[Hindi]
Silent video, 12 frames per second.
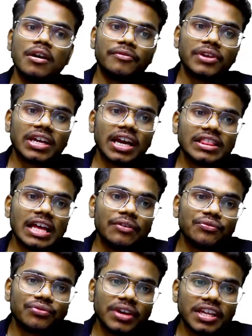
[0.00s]
फिर कहता है
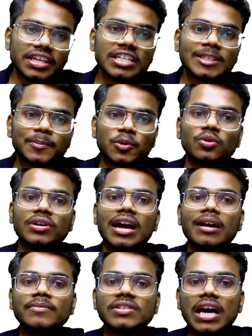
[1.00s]
वेरियस
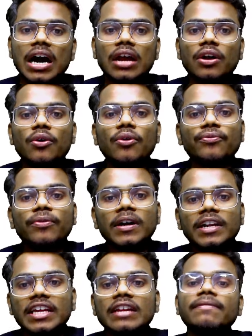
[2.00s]
प्रोग्राम्स आर ऑफर्ड
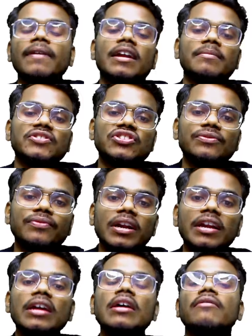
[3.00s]
इन फार्मेसी फील्ड